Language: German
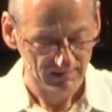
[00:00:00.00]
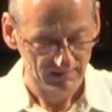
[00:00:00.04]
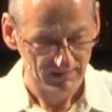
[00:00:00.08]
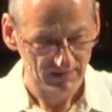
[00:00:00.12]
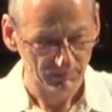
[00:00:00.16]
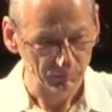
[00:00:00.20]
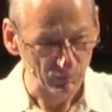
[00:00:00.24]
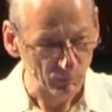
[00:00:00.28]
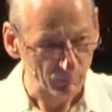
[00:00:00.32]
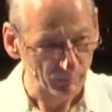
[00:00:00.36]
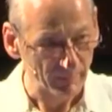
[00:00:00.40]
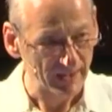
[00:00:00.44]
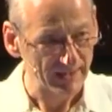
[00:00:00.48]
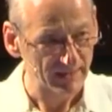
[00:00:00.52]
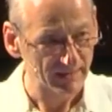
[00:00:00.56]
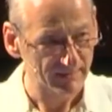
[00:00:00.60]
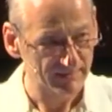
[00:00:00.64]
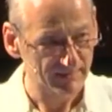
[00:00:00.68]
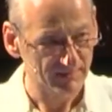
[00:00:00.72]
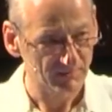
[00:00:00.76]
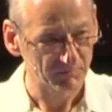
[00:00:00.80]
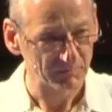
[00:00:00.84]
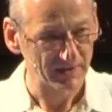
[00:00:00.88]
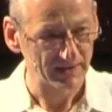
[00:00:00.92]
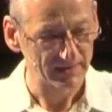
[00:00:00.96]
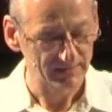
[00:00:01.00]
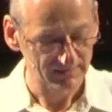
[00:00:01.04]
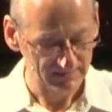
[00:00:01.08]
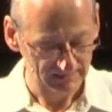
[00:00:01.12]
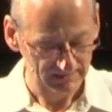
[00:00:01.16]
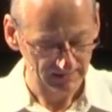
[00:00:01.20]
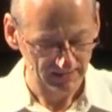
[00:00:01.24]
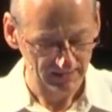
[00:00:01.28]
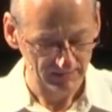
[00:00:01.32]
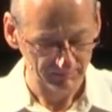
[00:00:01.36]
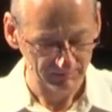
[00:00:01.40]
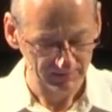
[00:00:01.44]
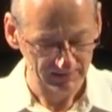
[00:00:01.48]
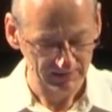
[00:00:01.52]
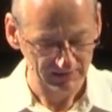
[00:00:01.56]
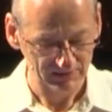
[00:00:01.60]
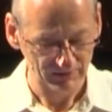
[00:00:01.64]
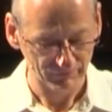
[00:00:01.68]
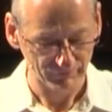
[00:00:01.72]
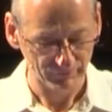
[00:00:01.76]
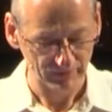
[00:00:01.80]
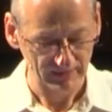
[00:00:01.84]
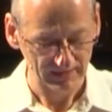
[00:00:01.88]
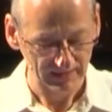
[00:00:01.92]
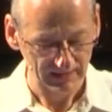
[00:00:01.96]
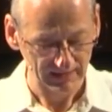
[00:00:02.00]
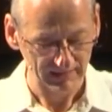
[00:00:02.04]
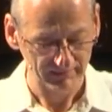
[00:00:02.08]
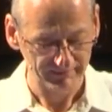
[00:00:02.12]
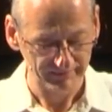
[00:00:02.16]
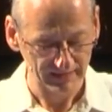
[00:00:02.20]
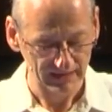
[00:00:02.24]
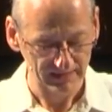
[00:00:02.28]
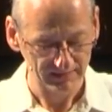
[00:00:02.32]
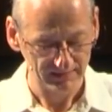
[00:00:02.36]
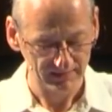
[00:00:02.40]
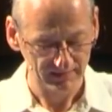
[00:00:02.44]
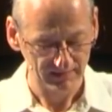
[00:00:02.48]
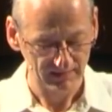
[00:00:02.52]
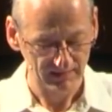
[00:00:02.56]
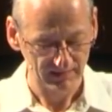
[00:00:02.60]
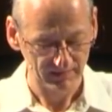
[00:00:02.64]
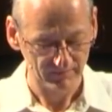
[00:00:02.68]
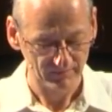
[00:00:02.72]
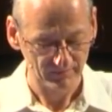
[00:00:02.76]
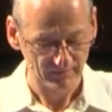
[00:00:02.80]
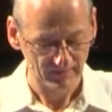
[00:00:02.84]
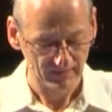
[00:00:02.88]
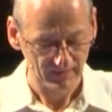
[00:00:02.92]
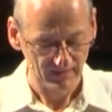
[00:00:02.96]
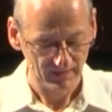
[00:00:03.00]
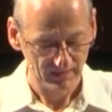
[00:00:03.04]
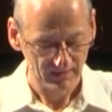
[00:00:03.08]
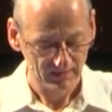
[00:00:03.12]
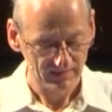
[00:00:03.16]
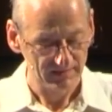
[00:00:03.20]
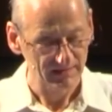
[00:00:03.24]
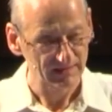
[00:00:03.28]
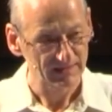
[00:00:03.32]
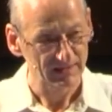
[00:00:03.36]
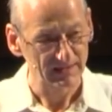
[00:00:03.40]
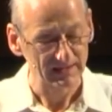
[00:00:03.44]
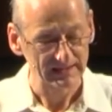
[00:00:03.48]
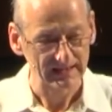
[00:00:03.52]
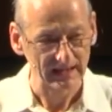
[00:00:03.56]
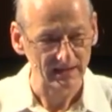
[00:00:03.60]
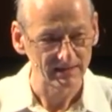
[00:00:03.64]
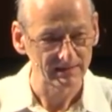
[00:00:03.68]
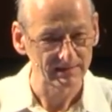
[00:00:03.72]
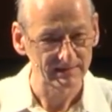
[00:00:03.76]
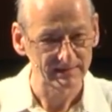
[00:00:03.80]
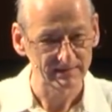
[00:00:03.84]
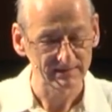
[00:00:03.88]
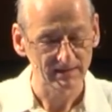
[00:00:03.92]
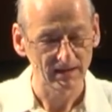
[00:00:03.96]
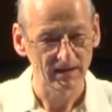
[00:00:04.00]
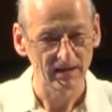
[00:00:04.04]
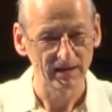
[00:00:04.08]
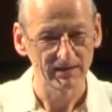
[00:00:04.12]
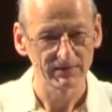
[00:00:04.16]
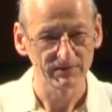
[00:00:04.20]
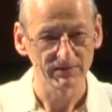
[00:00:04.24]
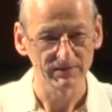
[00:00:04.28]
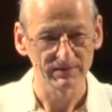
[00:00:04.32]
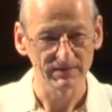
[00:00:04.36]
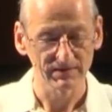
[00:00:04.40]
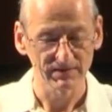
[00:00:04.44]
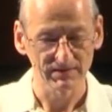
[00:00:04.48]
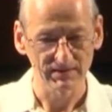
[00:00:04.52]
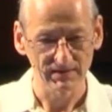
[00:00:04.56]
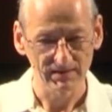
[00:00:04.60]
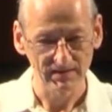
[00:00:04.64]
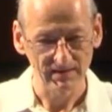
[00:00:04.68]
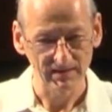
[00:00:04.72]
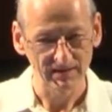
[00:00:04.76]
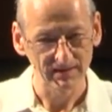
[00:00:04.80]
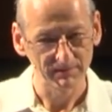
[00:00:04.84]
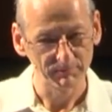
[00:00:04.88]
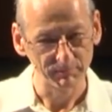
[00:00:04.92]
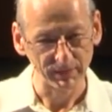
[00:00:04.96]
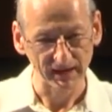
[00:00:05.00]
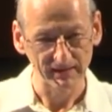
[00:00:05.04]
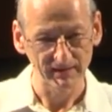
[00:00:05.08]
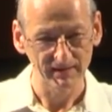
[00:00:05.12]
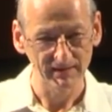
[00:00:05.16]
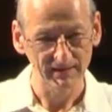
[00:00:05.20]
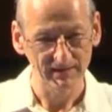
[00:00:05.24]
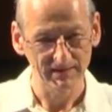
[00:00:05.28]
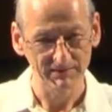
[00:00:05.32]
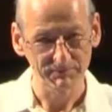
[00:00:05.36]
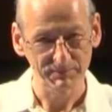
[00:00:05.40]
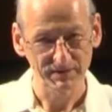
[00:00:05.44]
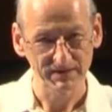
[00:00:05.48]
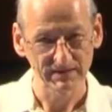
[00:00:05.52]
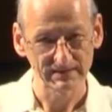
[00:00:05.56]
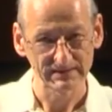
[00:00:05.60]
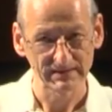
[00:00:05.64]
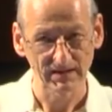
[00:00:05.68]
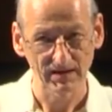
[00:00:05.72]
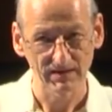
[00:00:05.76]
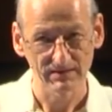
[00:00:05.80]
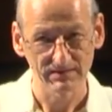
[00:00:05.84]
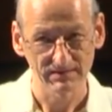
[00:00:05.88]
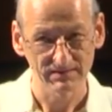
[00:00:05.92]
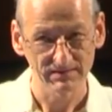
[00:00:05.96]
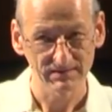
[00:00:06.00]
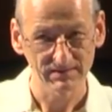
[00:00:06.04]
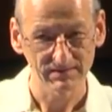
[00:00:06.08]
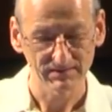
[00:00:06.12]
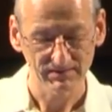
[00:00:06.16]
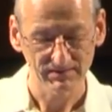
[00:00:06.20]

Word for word: die Momente meines Lebens zu vergegenwärtigen, in ihrer Ganzheit und in ihrer lebendigen Präsenz.